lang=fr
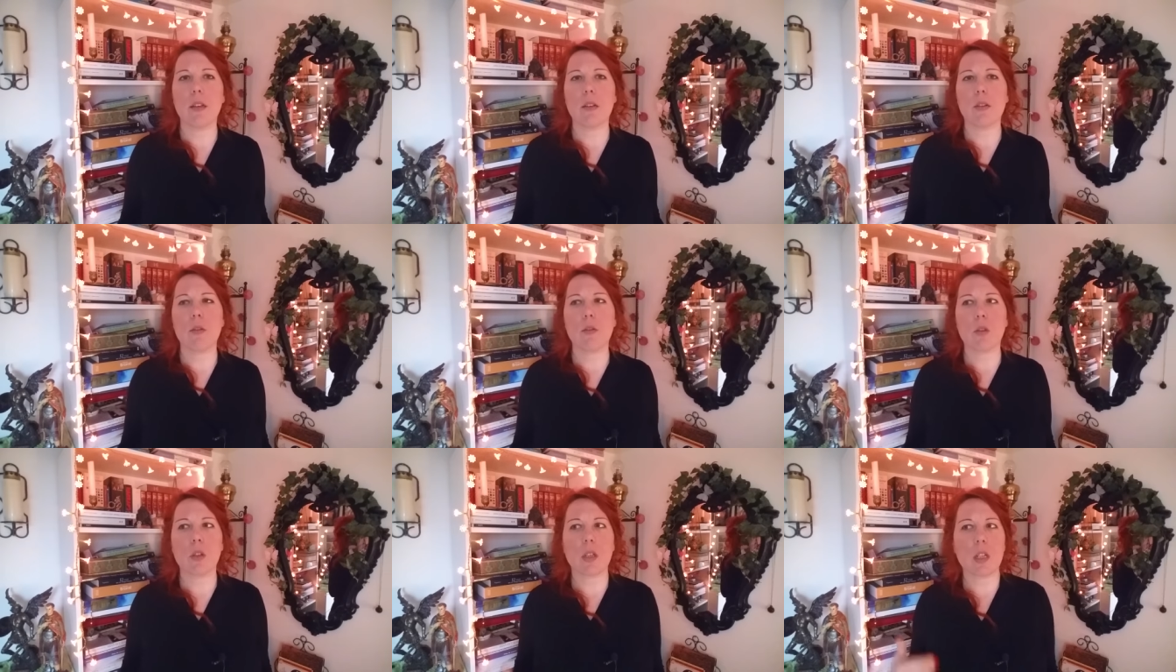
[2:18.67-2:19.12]

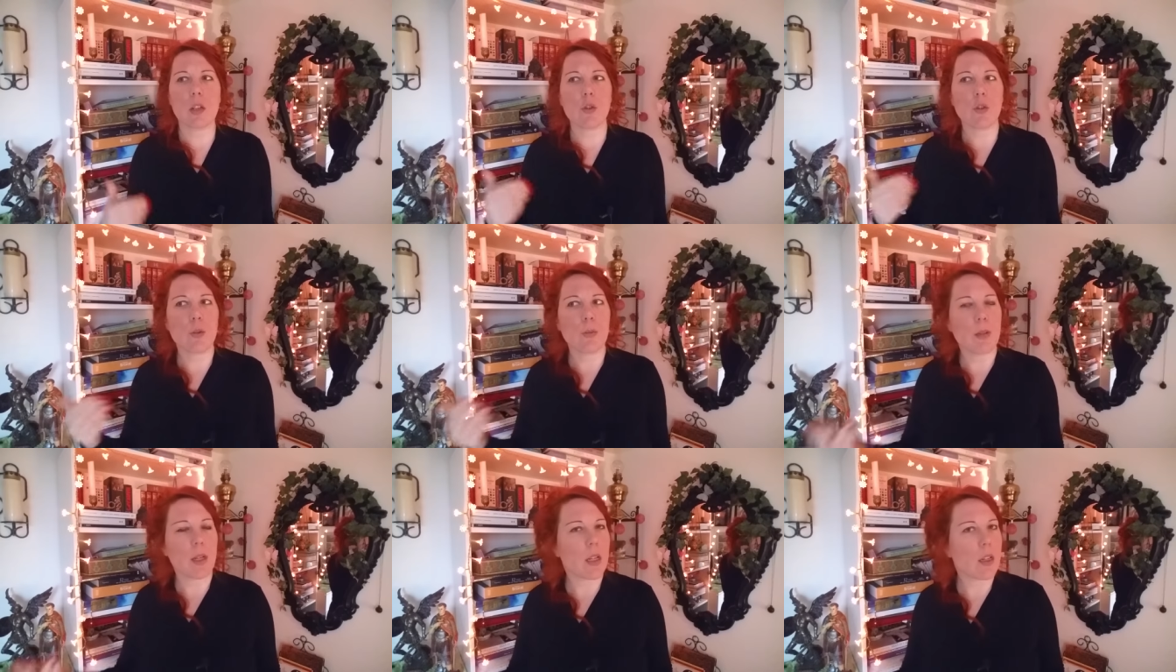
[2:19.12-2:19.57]
sur quel
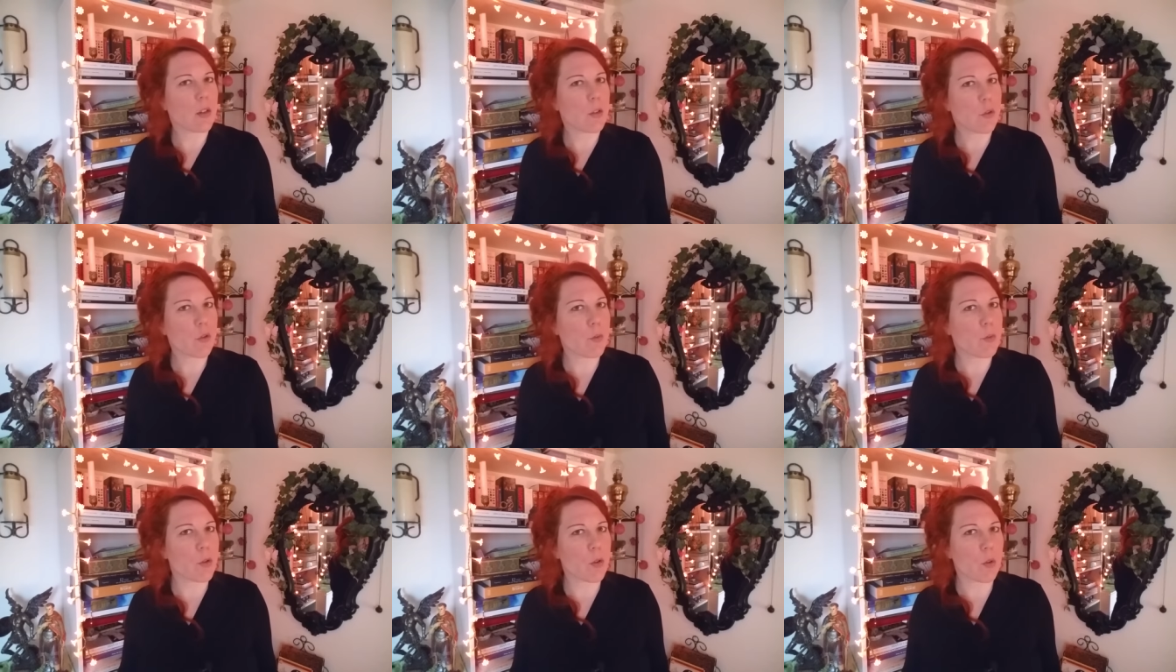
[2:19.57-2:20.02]
chemin
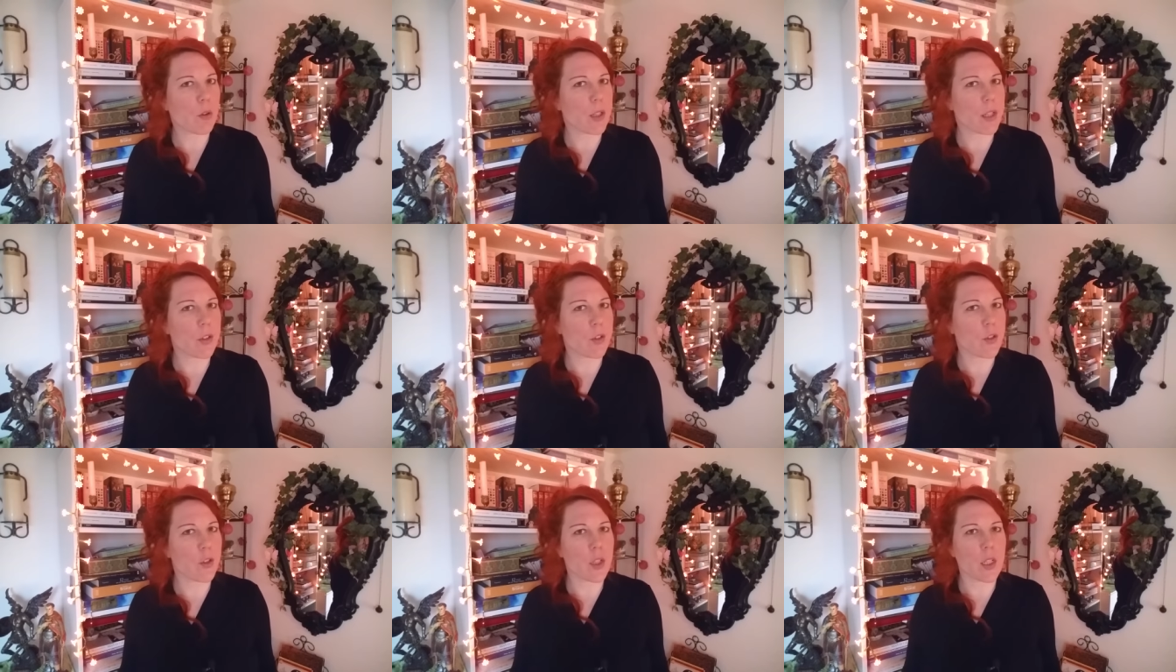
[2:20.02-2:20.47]
je me suis
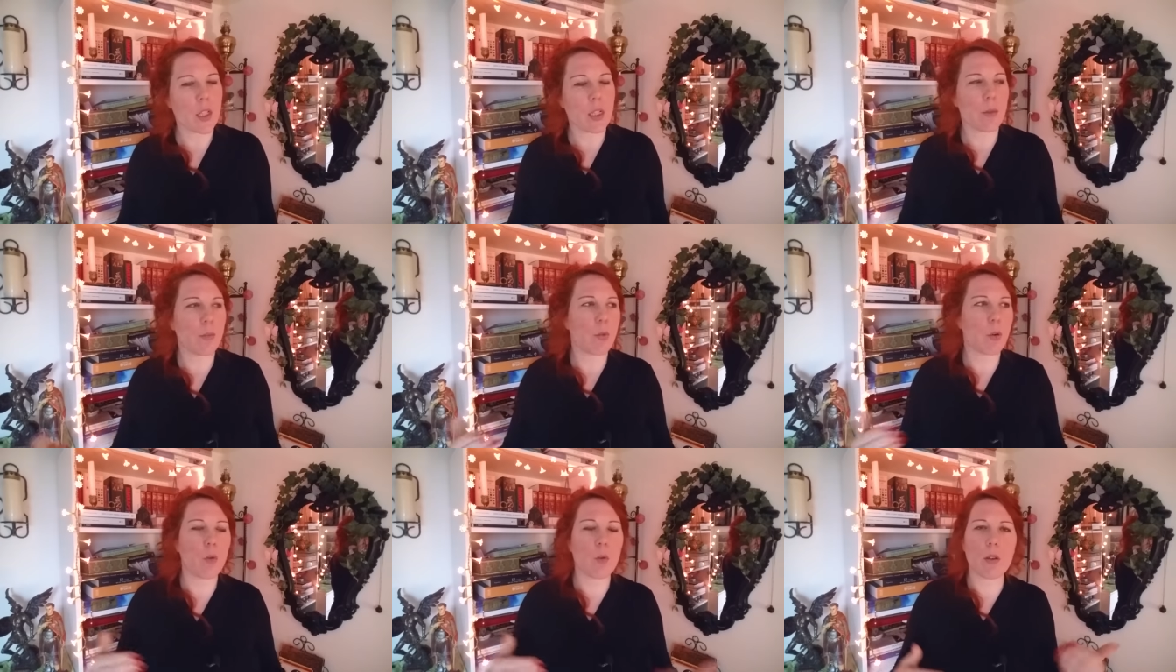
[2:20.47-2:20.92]

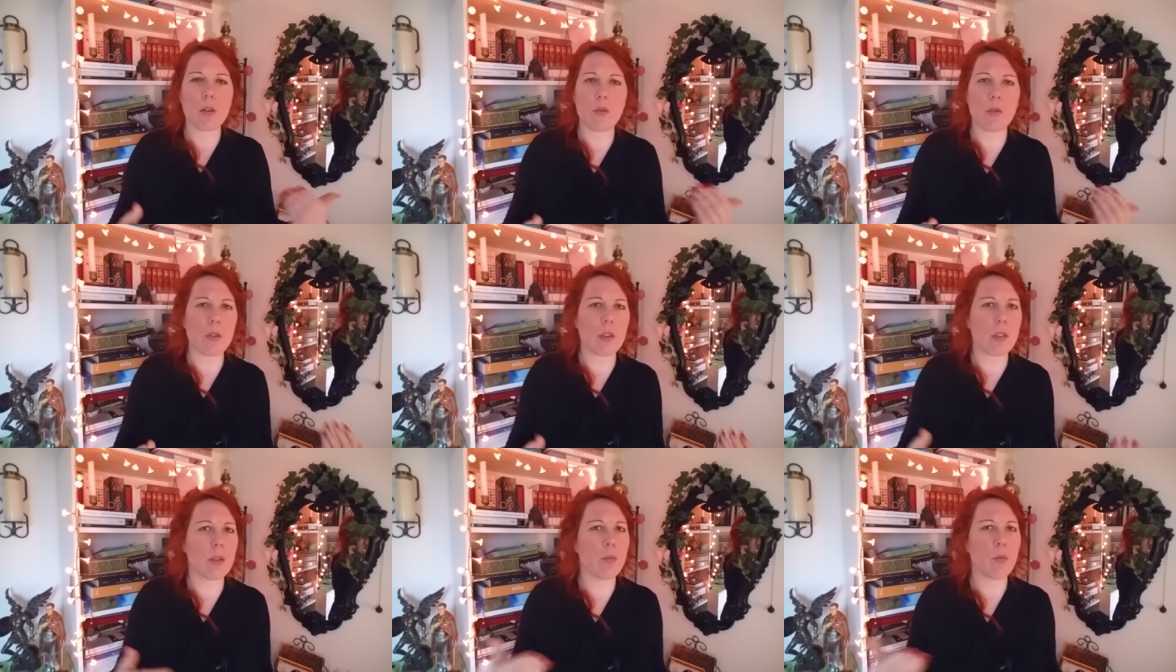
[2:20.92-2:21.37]
engagée, pourquoi
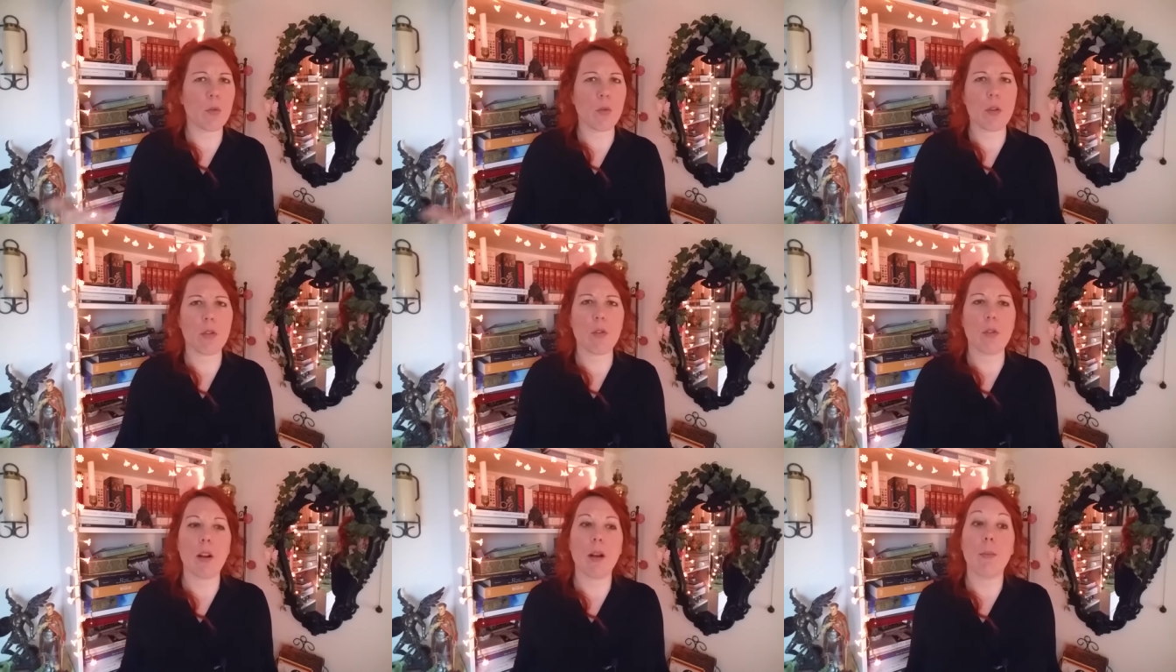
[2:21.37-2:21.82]
ceci, pourquoi
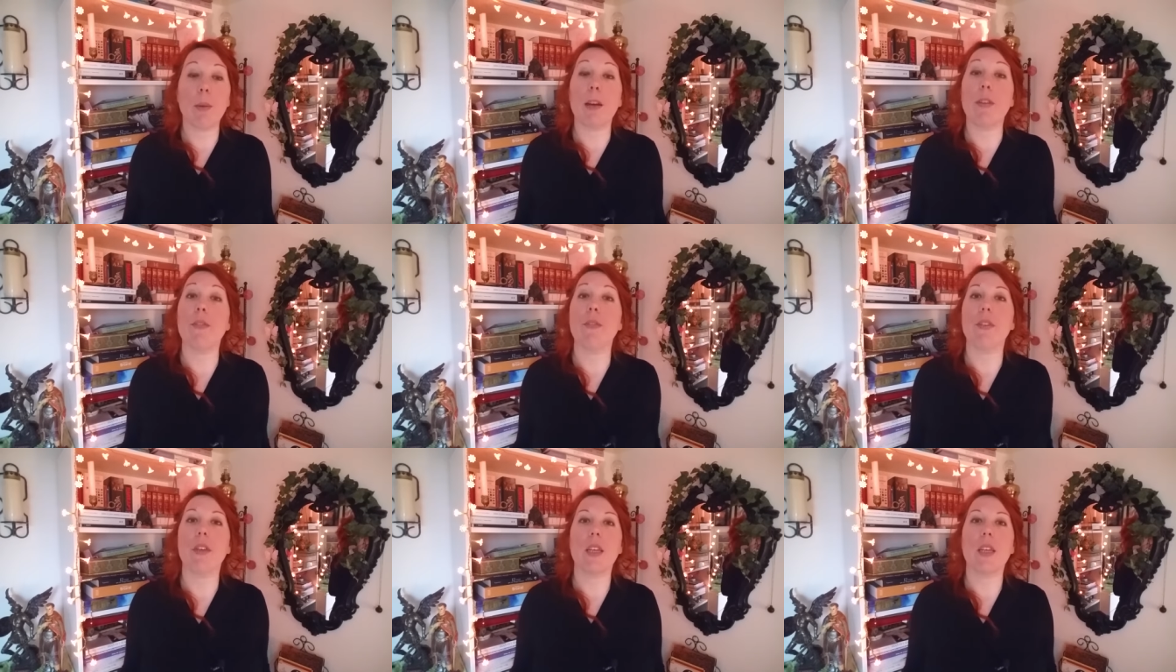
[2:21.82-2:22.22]
cela, bref.